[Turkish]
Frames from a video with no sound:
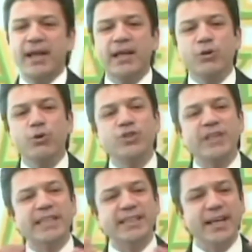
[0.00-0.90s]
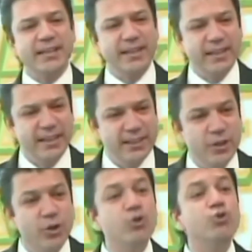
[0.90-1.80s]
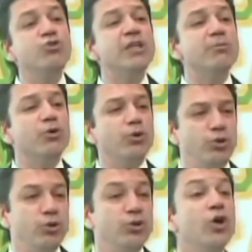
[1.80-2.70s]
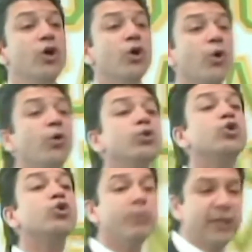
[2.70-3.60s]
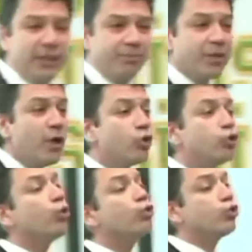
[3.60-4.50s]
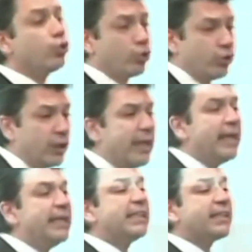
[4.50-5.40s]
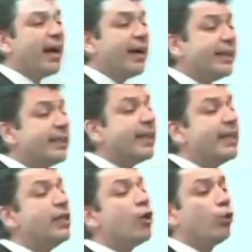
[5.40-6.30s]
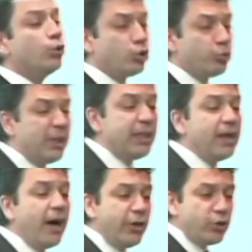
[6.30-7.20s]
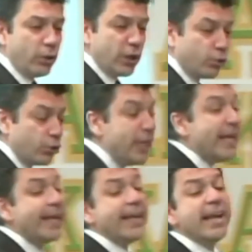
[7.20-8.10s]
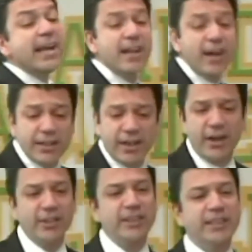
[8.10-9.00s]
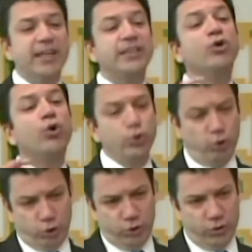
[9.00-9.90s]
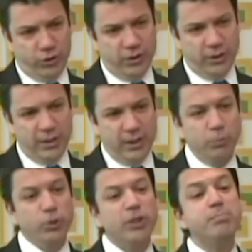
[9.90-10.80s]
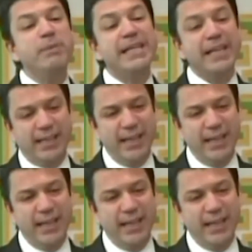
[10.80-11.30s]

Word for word: Yüzde seksen dinleyin, yüzde yirmi konuşun. Konuşmayın. Soru sorun. İsrail ise yine konuşmayın. Daha iyi sorular sorun. İlla da karşısındaki İsrail ise konuşun. Buna da bilgelik.